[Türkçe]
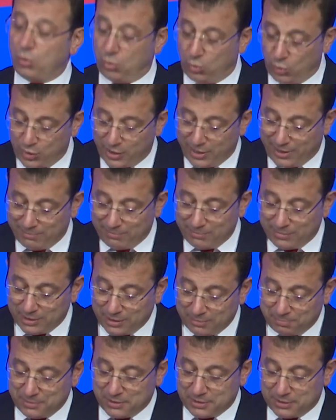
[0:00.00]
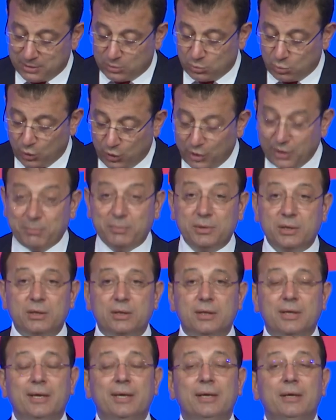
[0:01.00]
önemli bir
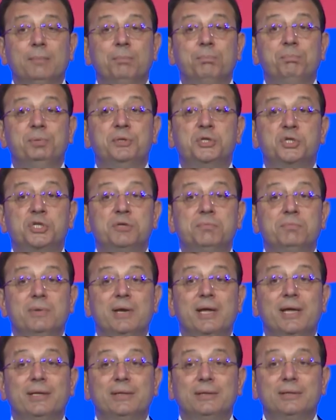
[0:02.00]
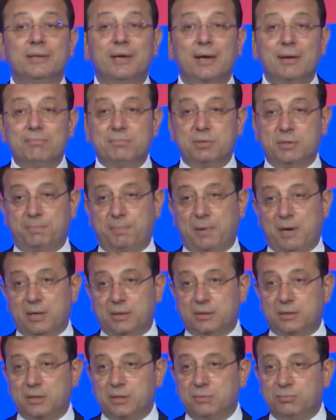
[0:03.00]
dönemini de biçimlendiren bir
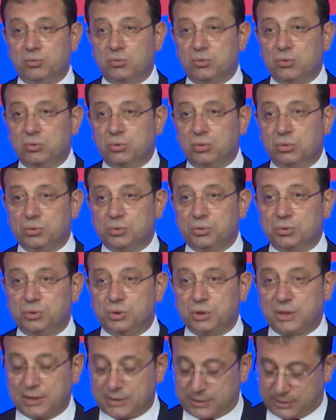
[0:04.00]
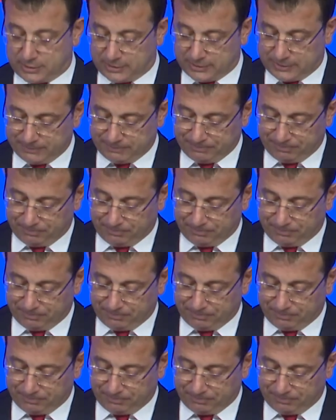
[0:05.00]
partiyi bugün konuşacağız.